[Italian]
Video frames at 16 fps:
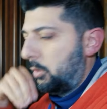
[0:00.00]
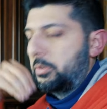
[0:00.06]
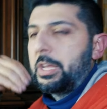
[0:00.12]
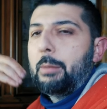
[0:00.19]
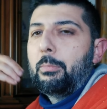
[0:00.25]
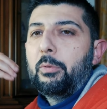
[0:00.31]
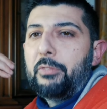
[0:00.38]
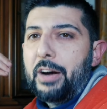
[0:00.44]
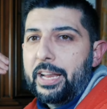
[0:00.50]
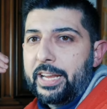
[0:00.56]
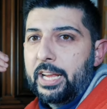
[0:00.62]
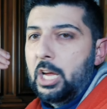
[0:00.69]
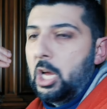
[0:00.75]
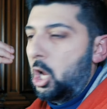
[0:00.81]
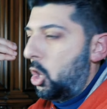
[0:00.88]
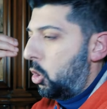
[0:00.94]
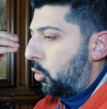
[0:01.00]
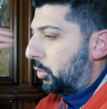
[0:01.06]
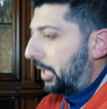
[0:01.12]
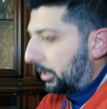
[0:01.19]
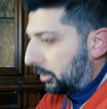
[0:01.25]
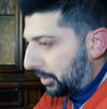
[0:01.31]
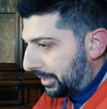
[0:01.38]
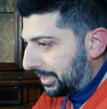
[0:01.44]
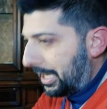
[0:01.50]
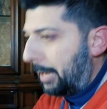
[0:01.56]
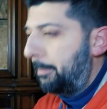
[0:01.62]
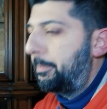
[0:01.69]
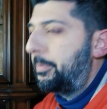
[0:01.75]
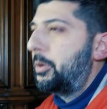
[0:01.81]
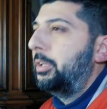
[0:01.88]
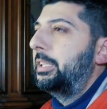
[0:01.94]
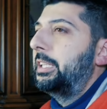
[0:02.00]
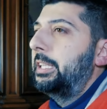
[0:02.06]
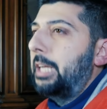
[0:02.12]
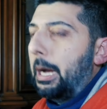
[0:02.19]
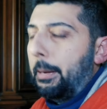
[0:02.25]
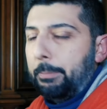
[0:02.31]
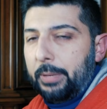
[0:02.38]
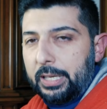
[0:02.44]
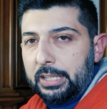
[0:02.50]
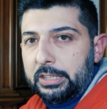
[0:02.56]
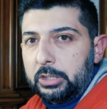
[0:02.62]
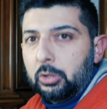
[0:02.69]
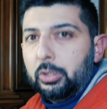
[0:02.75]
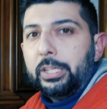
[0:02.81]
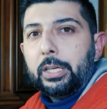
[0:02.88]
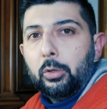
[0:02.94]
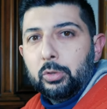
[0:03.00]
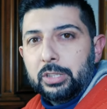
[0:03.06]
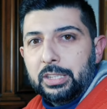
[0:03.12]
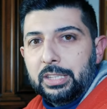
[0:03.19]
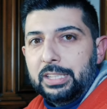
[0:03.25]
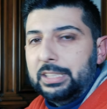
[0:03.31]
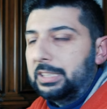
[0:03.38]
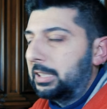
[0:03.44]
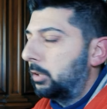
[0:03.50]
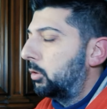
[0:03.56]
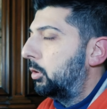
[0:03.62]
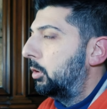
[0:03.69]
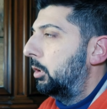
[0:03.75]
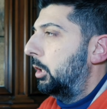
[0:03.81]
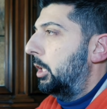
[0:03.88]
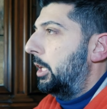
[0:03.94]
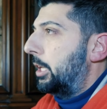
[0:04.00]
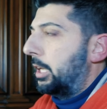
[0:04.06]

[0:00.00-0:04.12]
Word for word: Vogliamo fare un altro esempio di applicazioni che utilizzano